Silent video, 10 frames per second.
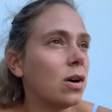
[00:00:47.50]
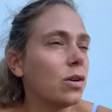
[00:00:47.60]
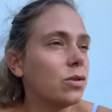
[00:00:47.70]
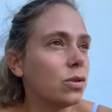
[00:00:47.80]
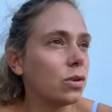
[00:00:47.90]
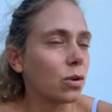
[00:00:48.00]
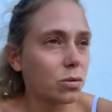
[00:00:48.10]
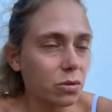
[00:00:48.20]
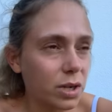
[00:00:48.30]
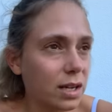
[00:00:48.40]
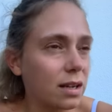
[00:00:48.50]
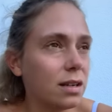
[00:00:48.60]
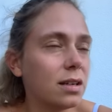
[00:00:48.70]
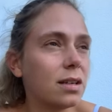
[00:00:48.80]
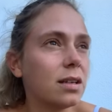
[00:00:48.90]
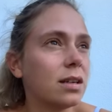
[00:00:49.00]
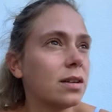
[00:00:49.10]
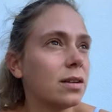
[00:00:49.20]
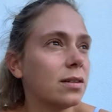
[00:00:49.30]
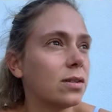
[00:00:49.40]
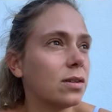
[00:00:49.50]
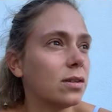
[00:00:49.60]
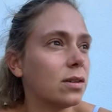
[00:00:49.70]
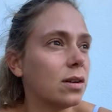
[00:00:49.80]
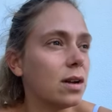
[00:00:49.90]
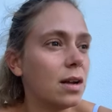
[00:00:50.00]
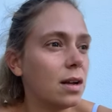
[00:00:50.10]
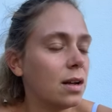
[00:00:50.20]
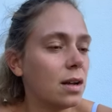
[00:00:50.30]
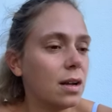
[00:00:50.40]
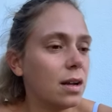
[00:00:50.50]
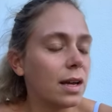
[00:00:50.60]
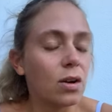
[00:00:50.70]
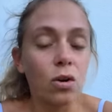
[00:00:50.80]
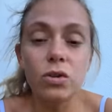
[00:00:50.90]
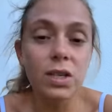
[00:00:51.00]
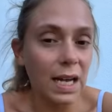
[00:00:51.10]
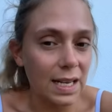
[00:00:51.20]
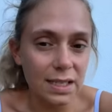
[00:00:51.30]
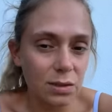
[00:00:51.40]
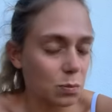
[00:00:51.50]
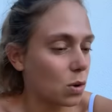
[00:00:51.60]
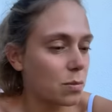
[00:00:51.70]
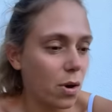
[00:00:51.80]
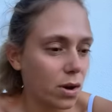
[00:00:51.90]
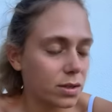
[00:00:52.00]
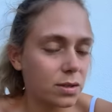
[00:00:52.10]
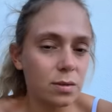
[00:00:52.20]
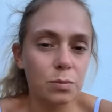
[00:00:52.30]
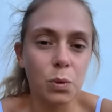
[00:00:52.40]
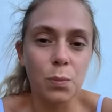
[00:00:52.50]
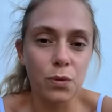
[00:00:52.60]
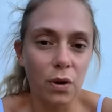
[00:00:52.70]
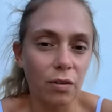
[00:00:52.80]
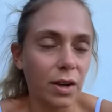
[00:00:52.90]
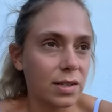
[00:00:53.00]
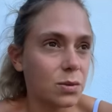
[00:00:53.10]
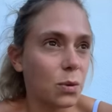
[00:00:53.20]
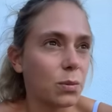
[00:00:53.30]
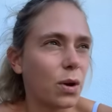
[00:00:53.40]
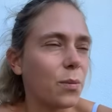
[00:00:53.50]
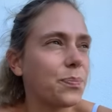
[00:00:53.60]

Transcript: de randonnée, de école de glace, peu importe, pour pouvoir faire ce Mont Blanc.